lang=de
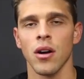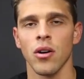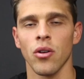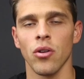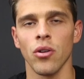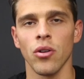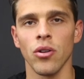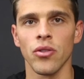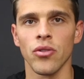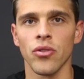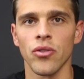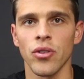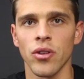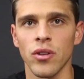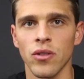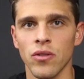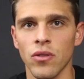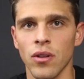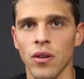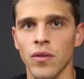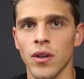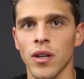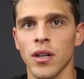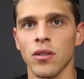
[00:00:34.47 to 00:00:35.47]
Und äh,
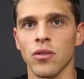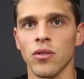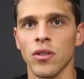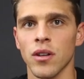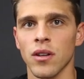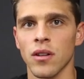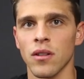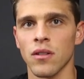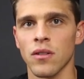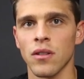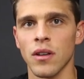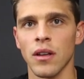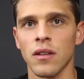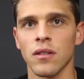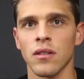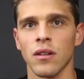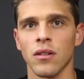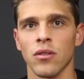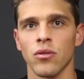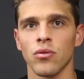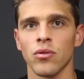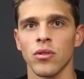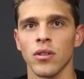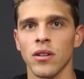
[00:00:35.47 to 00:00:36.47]
so haben wir natürlich einen sehr,
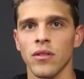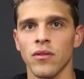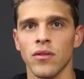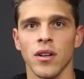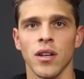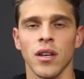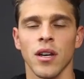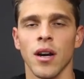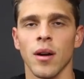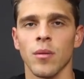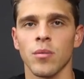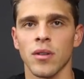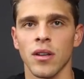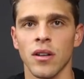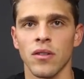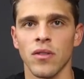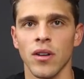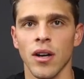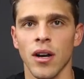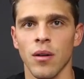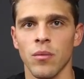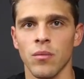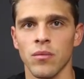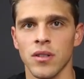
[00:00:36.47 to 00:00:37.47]
sehr guten Gewinn gehabt, denn
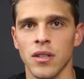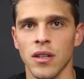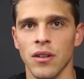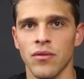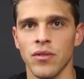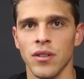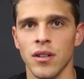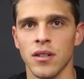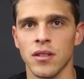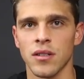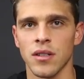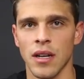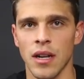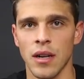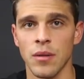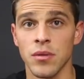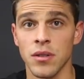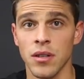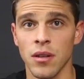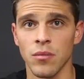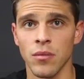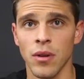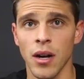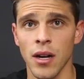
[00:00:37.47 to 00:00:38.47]
wir haben sehr viel
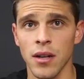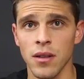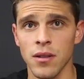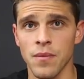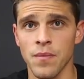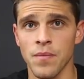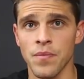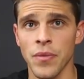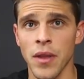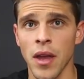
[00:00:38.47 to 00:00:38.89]
selbst gemacht